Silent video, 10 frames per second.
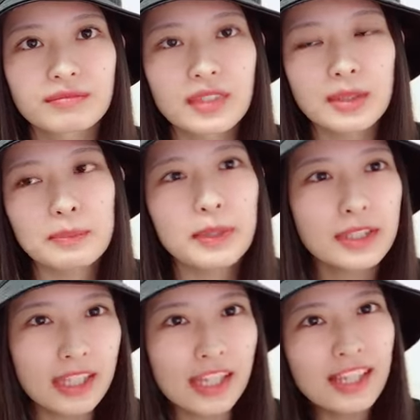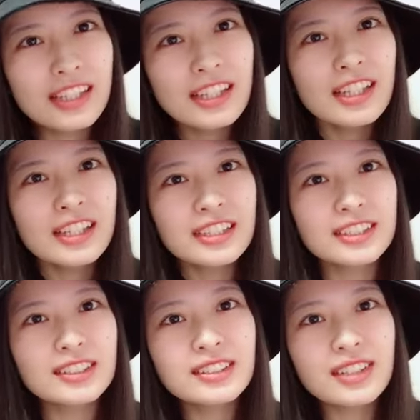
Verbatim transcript: けど。いっぱいえー、銃